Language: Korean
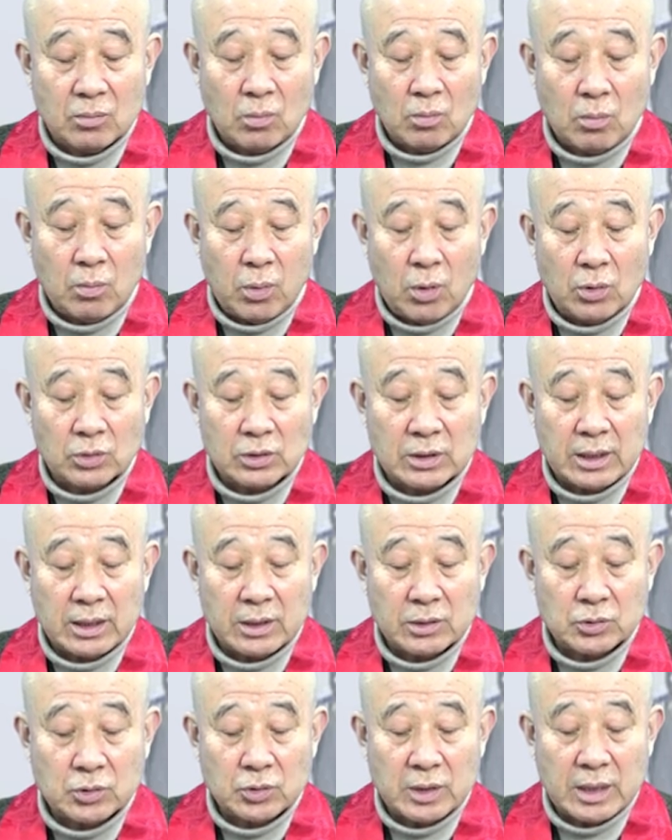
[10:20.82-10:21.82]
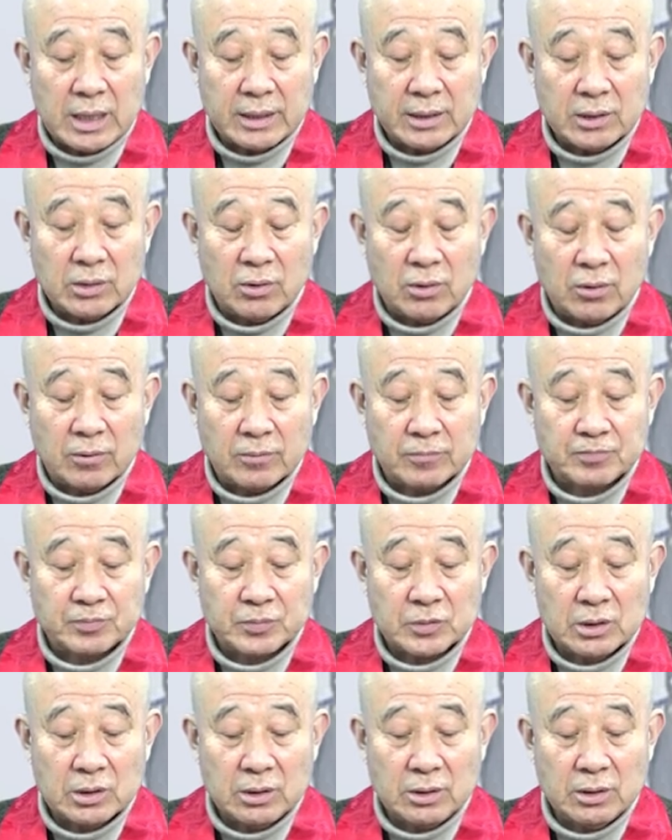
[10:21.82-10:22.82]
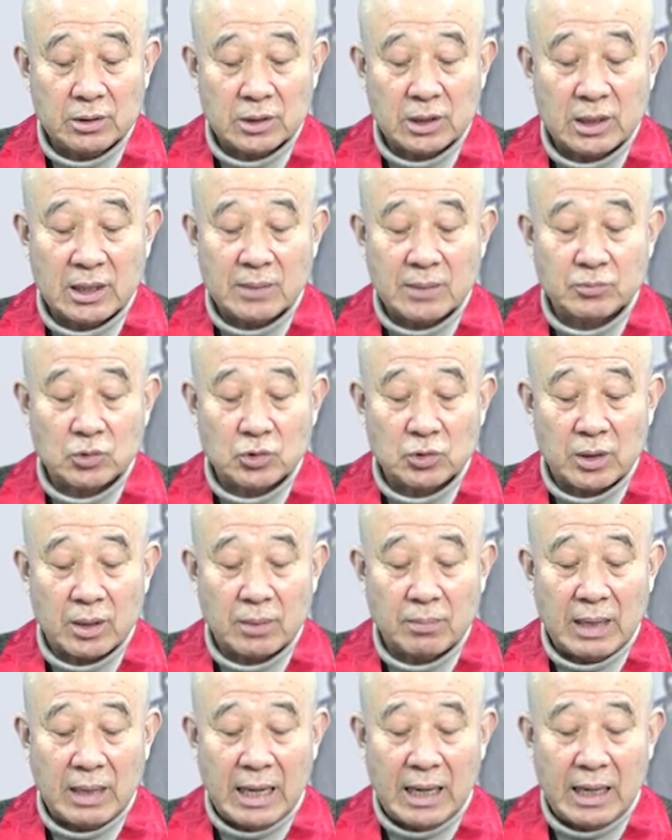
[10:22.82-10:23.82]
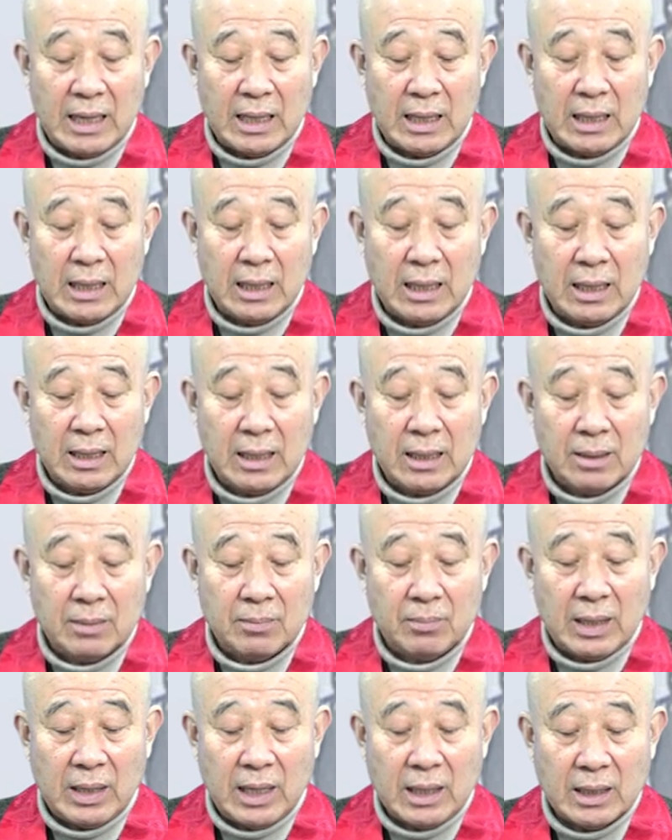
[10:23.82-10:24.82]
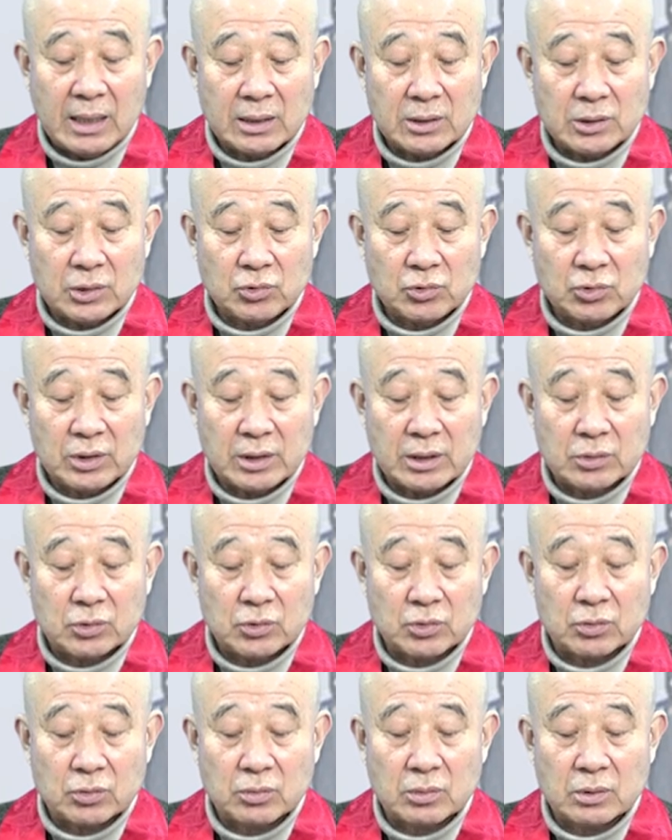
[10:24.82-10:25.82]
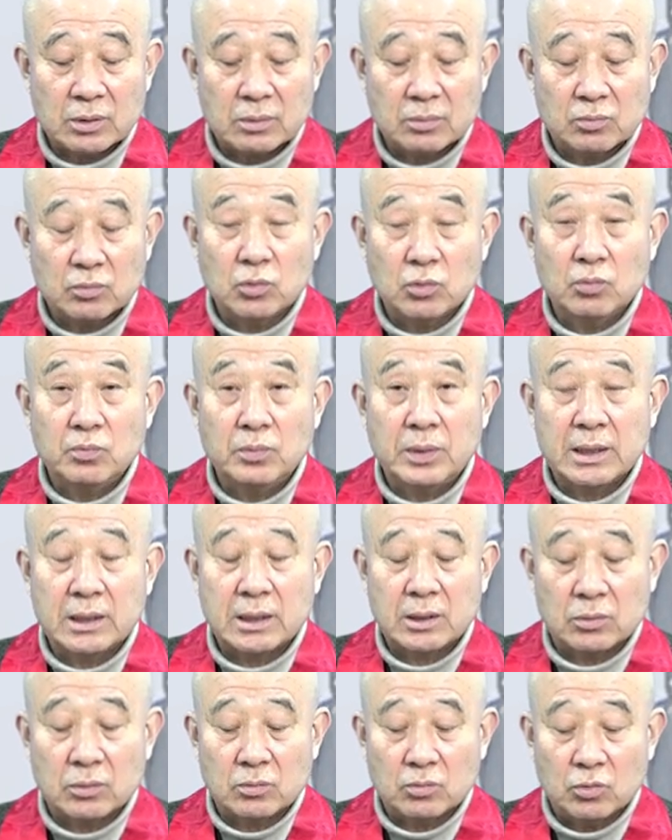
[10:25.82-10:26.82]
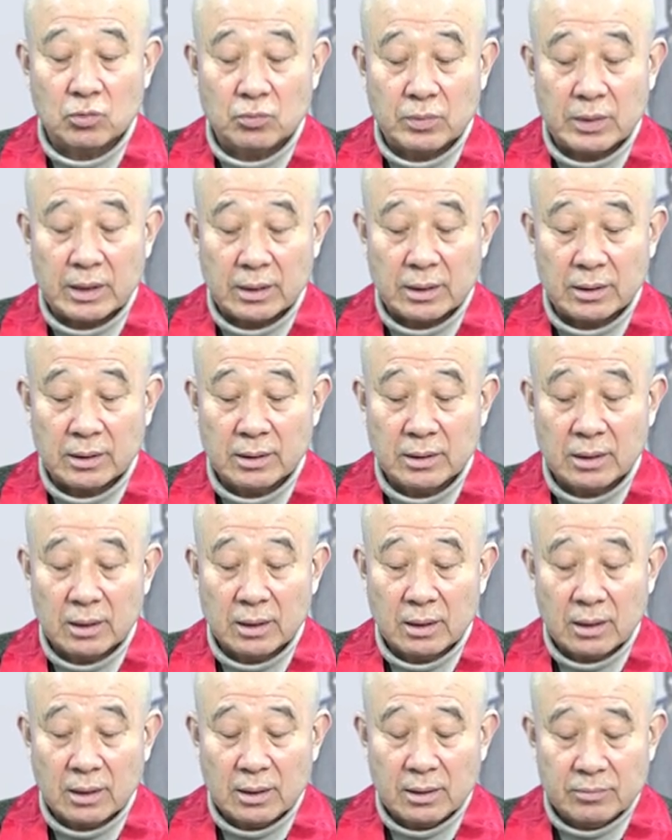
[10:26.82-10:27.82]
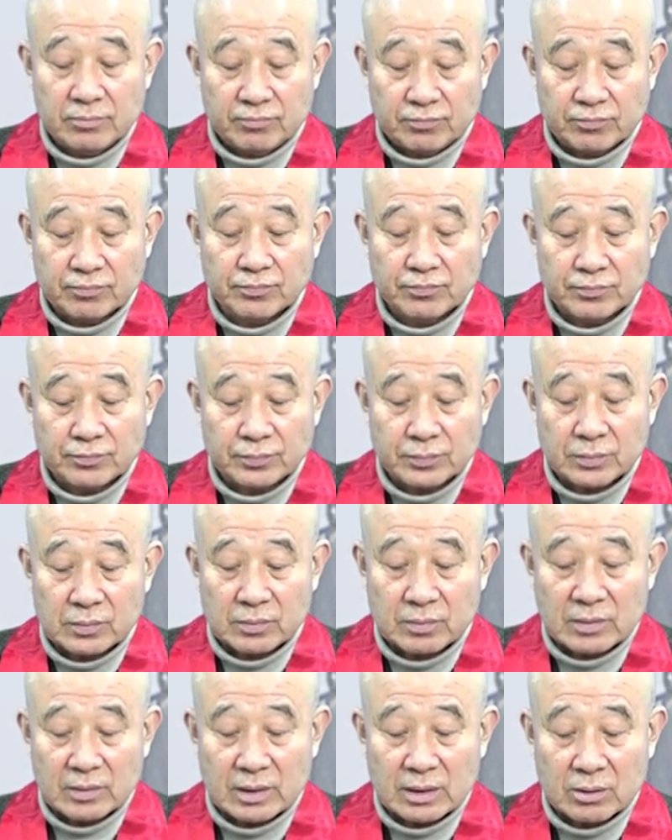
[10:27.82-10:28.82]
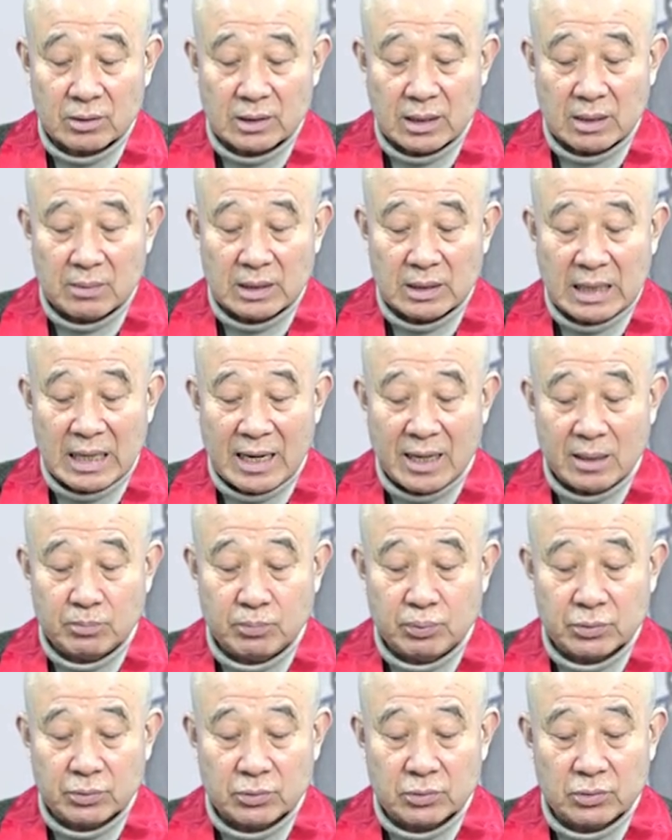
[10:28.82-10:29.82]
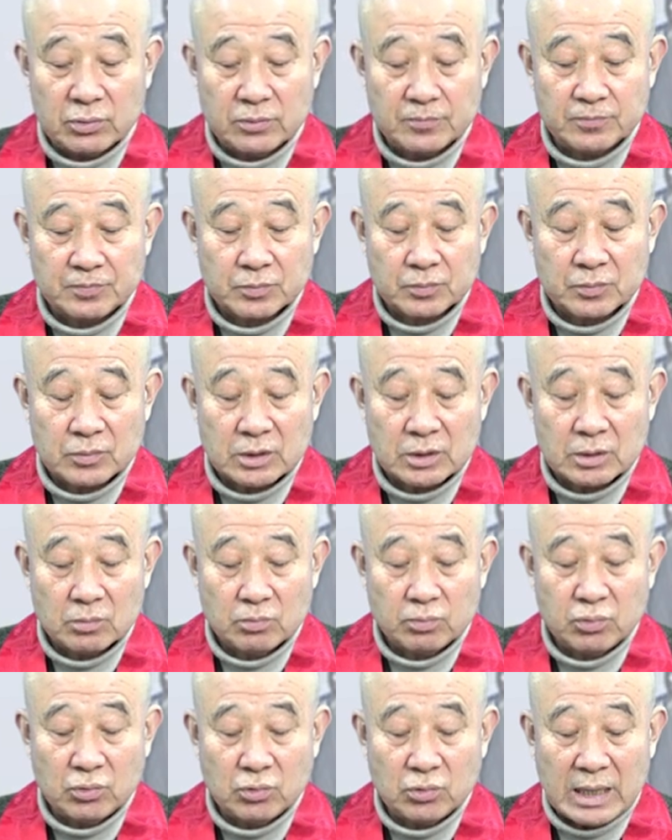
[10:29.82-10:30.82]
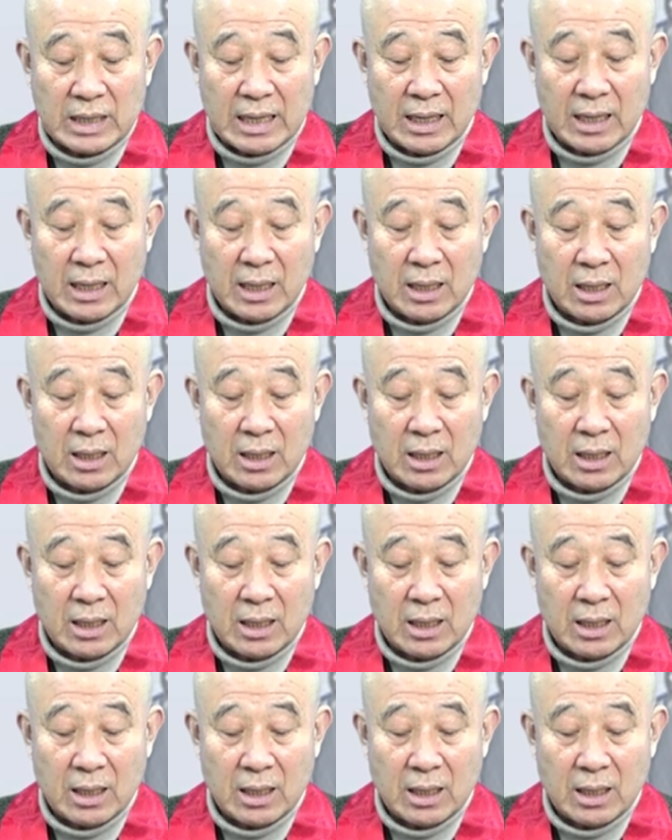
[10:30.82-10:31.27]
보드가야 쪽이 아니고 저 서남 쪽에 마마라슈트라주 문바이라고 해요, 문바이 그 다음에 나가프루 뿌나